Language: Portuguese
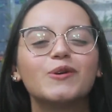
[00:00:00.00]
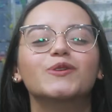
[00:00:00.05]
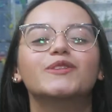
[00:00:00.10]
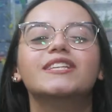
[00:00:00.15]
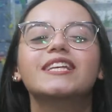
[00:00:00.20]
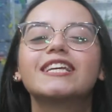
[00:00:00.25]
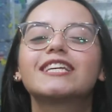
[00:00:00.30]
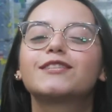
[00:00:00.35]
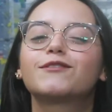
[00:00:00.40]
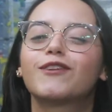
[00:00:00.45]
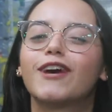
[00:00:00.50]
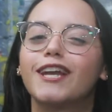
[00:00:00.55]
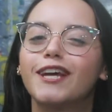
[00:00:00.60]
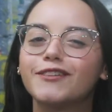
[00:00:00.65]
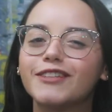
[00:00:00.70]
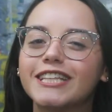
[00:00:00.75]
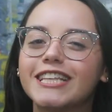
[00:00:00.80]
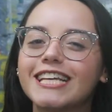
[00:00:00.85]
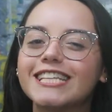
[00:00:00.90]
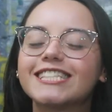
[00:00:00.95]
Os links
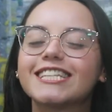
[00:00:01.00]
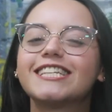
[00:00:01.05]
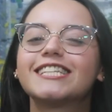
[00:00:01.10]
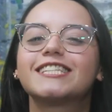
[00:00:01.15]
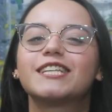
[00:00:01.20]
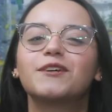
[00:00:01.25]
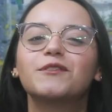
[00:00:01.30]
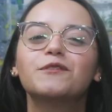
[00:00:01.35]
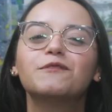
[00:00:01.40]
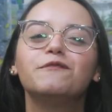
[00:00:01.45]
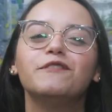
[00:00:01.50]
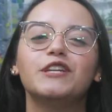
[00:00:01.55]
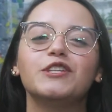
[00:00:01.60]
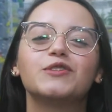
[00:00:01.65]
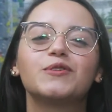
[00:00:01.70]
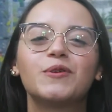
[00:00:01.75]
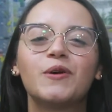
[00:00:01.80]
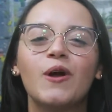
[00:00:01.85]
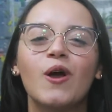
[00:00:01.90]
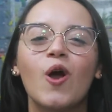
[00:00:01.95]
ficarão na descrição do
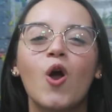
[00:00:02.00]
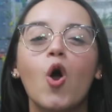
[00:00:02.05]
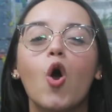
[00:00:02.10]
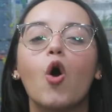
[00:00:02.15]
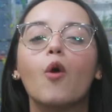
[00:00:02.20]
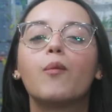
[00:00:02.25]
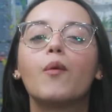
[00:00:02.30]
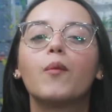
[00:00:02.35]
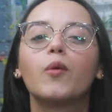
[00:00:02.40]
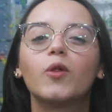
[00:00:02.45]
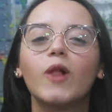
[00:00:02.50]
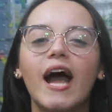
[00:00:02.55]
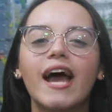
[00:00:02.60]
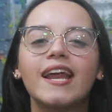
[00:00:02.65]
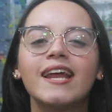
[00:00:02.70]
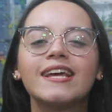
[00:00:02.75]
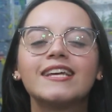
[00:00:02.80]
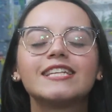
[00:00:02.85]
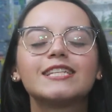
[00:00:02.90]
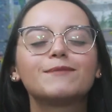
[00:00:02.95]
vídeo o
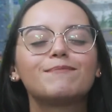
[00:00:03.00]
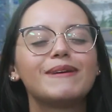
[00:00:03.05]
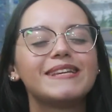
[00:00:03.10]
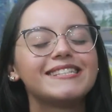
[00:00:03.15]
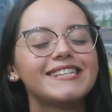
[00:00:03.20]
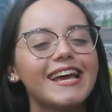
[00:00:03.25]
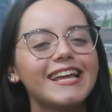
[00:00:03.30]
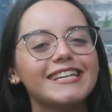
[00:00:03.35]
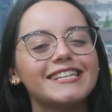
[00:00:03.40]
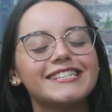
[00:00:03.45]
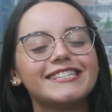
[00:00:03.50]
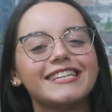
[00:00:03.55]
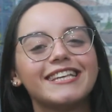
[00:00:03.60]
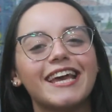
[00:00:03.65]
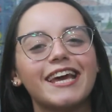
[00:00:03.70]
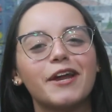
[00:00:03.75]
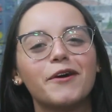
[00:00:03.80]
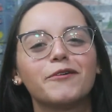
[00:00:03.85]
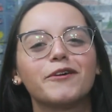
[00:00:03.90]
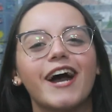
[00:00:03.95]
popular especialista
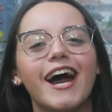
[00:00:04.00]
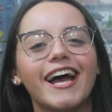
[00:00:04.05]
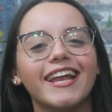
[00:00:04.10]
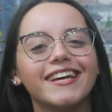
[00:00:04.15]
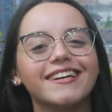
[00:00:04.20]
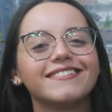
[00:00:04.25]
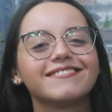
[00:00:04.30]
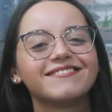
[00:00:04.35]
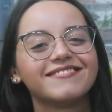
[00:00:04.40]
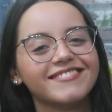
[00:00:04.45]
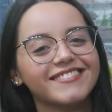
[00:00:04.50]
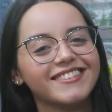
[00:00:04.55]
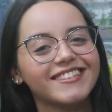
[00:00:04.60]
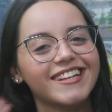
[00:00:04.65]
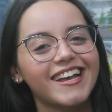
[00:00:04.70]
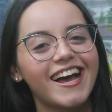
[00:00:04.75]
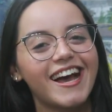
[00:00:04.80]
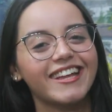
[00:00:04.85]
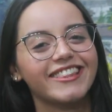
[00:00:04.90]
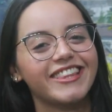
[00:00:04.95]
em araucária.
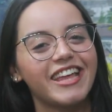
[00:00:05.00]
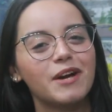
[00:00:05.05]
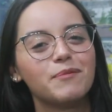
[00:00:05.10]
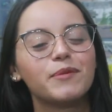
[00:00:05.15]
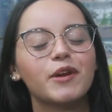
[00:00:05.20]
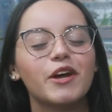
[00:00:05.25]
Até a